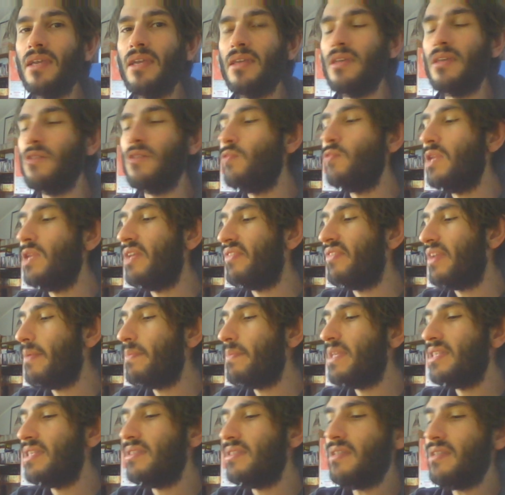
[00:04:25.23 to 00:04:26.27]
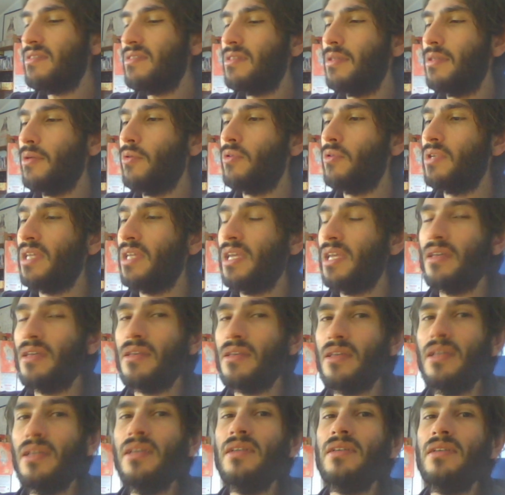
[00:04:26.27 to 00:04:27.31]
in cui la frammentazione
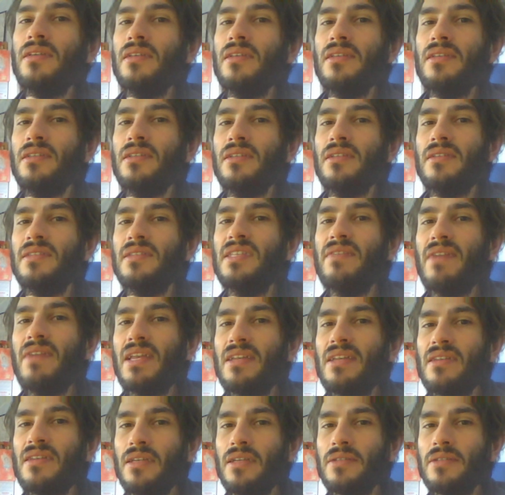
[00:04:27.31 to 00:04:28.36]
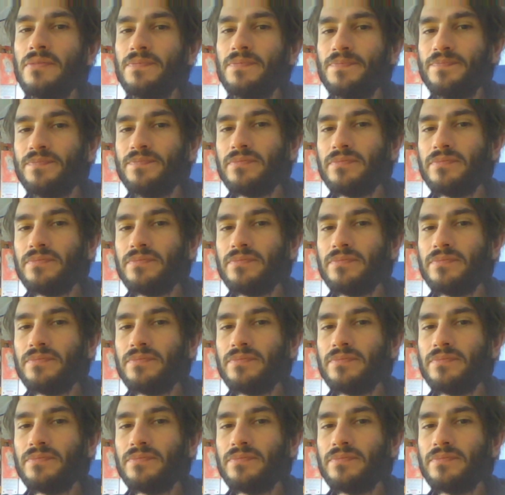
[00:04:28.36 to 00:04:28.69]
eh, divenne